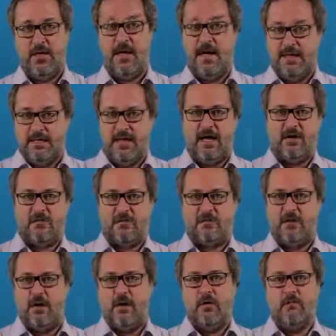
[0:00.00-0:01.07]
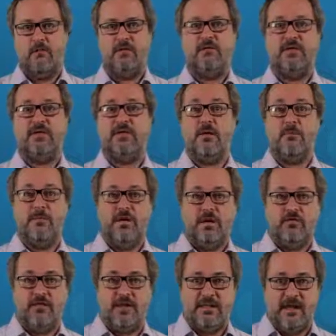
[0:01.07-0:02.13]
Aliás, você também
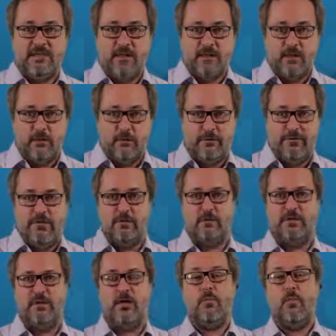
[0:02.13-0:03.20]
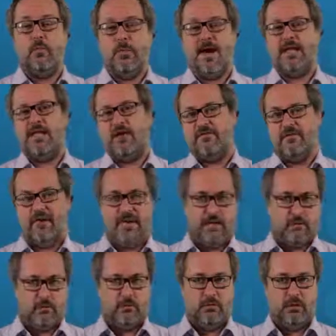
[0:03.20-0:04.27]
já deve ter ouvido o termo
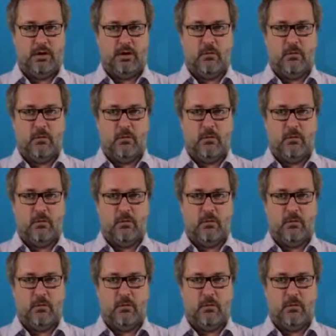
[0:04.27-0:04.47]
maquiavélico,